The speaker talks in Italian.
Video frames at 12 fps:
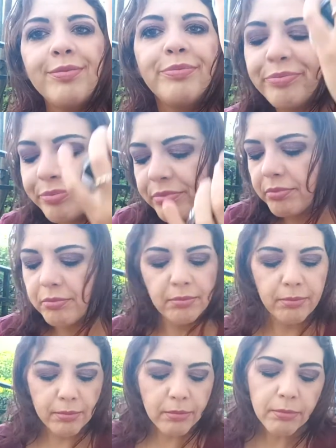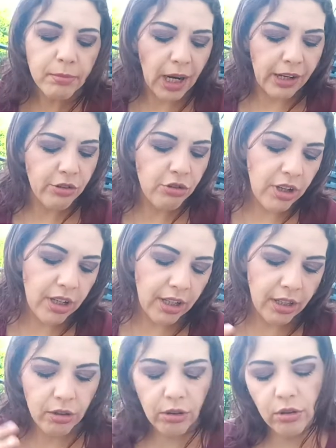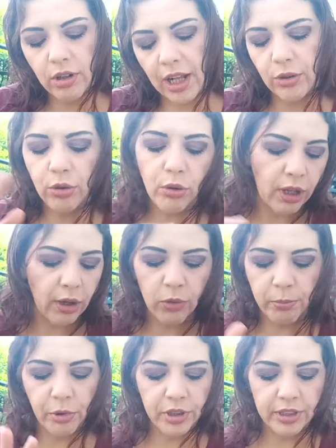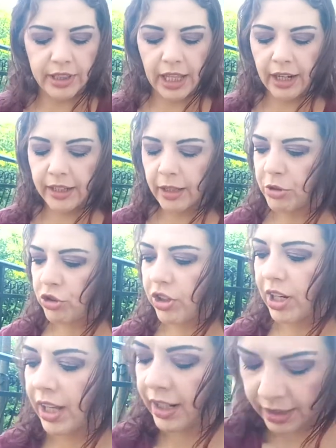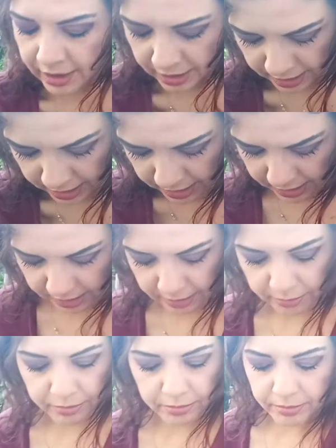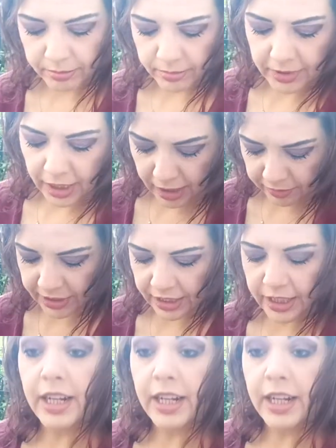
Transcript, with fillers: Mm, un blush colorato con anche un po' di terra da miscelare. Mm, da vedere